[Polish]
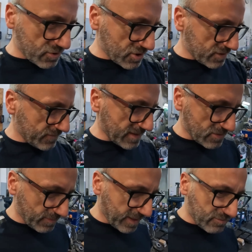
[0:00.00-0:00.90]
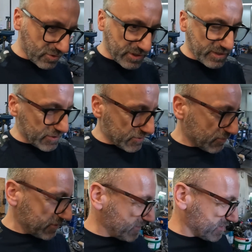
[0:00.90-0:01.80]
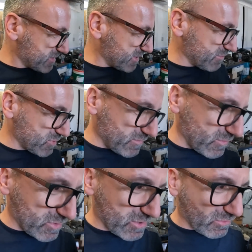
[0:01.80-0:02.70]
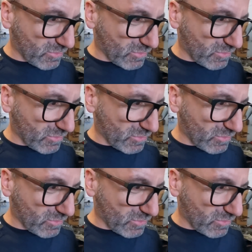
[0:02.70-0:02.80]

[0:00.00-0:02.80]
się, że w ASO mają cztery sztuki, więc ten przewodzik